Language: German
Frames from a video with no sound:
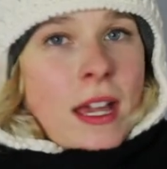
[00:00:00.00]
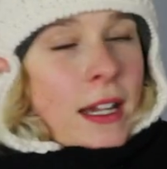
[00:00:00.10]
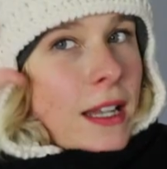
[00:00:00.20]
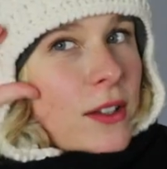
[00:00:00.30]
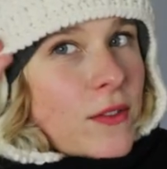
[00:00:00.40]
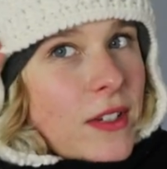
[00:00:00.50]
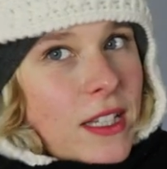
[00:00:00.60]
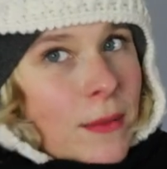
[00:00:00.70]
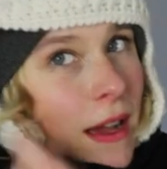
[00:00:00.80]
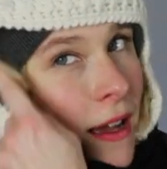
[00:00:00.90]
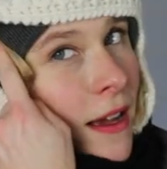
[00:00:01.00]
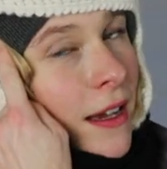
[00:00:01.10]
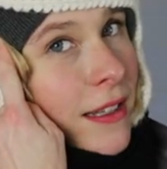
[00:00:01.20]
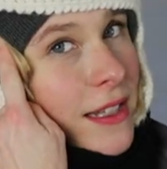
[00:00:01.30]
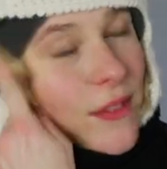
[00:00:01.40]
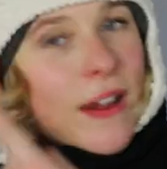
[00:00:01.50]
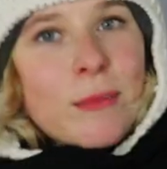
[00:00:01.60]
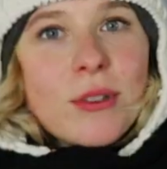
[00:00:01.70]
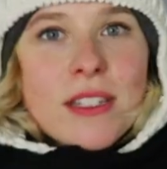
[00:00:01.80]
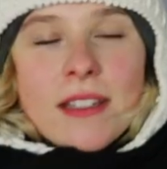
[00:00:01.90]
Genauso wie ich immer zwei
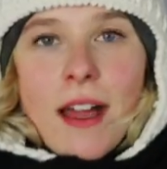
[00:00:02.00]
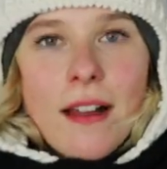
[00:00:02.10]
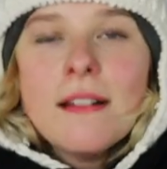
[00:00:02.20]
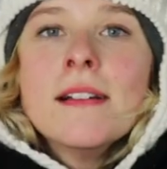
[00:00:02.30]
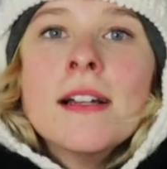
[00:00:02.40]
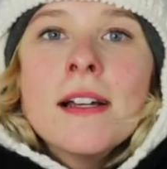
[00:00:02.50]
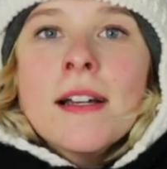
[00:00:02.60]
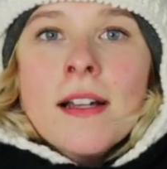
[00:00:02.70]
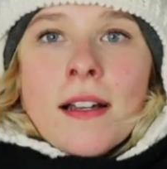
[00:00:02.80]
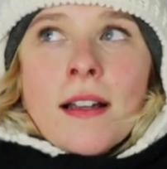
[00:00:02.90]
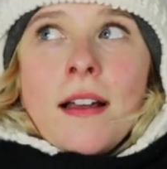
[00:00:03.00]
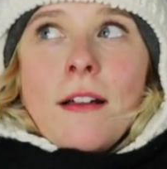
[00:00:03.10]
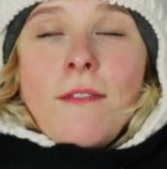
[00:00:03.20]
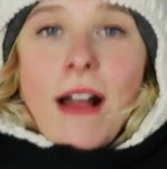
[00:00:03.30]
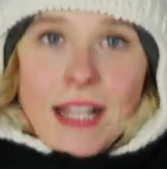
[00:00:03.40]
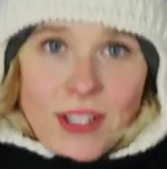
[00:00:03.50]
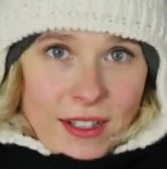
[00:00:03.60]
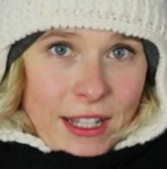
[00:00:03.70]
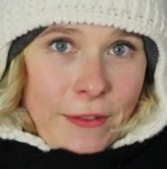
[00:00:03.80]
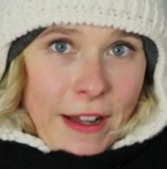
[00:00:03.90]
Mützen trage weil ich
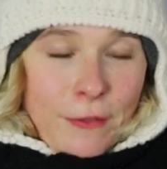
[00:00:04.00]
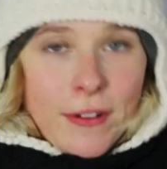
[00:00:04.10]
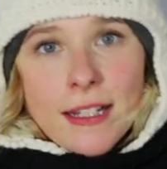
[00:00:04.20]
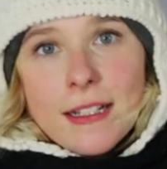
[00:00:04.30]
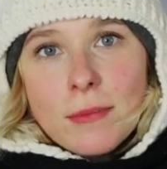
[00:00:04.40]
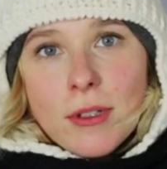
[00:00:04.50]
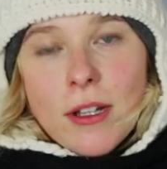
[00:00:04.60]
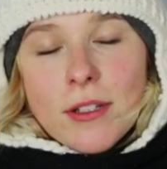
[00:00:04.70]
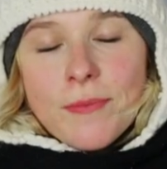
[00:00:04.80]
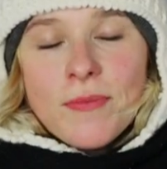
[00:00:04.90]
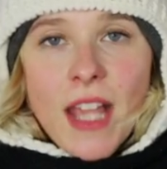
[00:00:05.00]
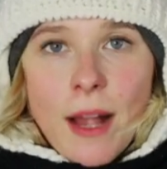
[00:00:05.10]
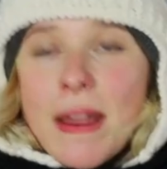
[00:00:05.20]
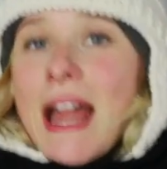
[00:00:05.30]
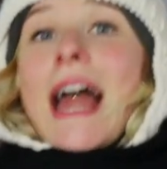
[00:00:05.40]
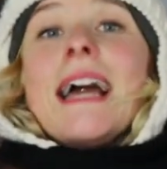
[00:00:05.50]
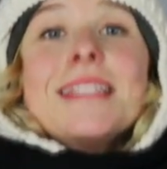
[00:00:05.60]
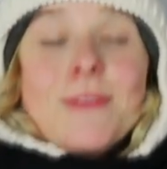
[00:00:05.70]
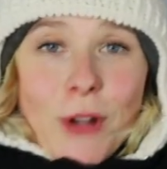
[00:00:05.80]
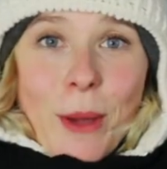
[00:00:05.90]
sonst einfach erfriere, liebe Leute. Ja,
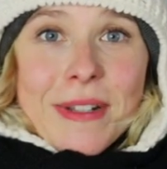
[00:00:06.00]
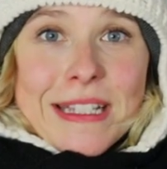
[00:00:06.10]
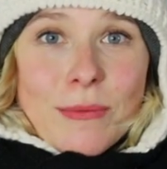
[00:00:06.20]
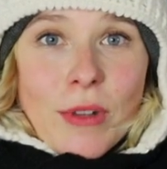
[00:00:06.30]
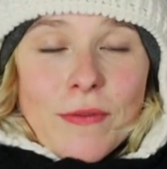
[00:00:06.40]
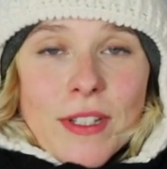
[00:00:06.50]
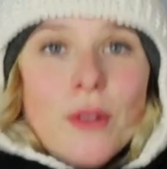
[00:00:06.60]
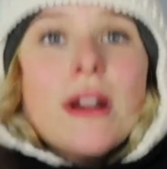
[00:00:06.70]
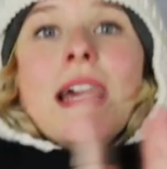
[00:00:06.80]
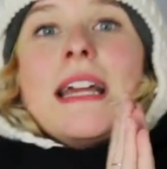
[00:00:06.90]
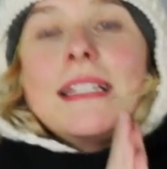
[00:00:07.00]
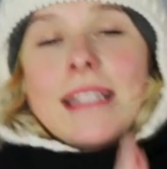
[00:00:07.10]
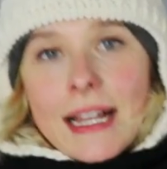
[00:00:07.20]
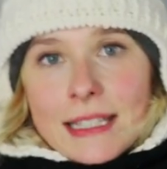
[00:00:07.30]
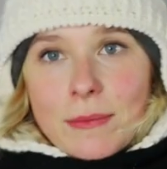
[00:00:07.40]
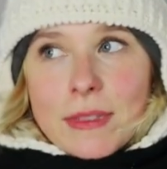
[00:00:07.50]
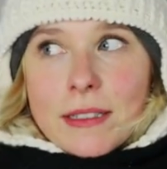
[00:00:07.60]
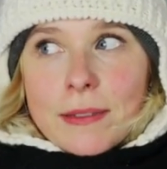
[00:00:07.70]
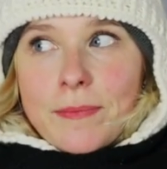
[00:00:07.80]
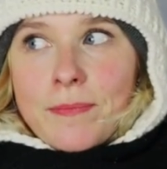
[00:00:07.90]
herzlich willkommen in diesem neuen Video. Ich dachte
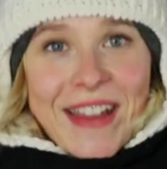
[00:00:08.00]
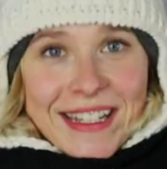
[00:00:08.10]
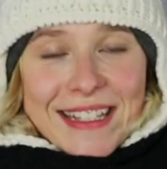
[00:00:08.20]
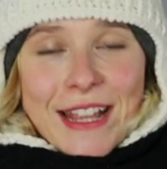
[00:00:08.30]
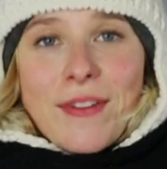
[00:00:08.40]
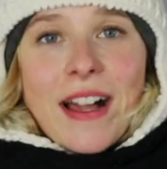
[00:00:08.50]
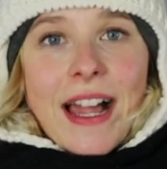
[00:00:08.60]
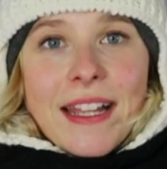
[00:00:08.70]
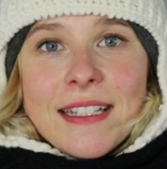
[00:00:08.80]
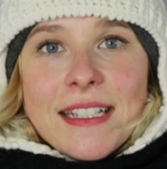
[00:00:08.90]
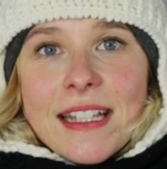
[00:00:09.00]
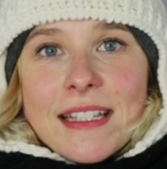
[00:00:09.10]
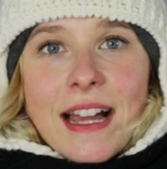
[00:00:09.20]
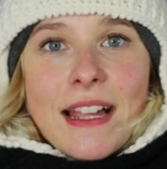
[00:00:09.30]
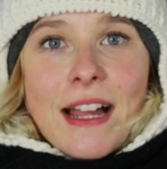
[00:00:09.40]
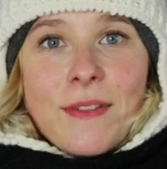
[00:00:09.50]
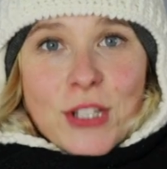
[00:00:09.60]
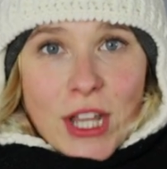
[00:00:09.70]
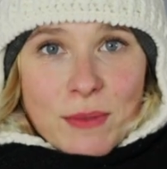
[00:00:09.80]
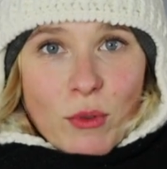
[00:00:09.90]
mir, wir werden jetzt einfach einen dieser drei
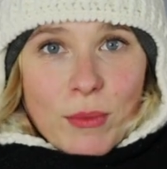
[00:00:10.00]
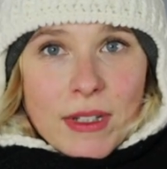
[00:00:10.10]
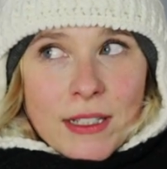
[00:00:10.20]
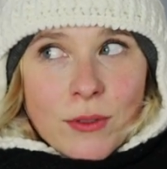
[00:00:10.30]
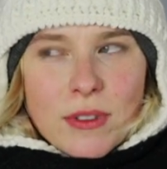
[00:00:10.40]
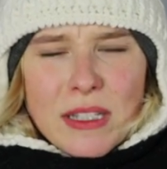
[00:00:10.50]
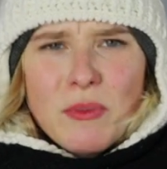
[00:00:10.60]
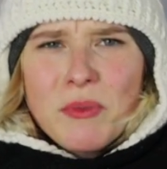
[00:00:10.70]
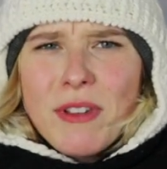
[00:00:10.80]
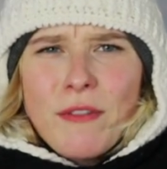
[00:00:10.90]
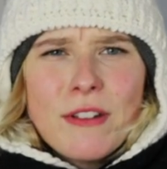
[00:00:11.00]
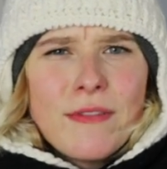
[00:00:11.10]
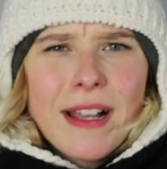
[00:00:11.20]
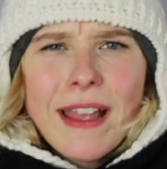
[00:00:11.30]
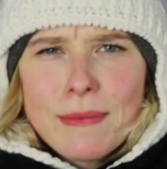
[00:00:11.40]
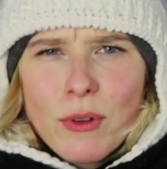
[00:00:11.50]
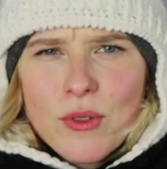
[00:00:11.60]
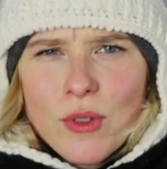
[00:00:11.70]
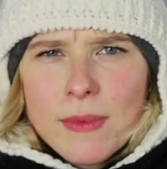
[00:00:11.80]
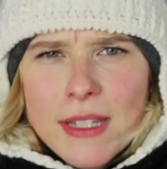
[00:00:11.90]
Eiweißshakes probieren und ich muss mich auf jeden Fall gleich erstmal
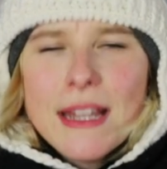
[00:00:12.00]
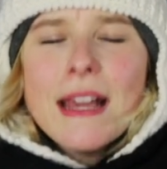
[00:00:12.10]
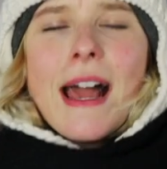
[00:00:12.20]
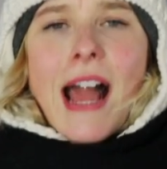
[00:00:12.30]
kurz umziehen.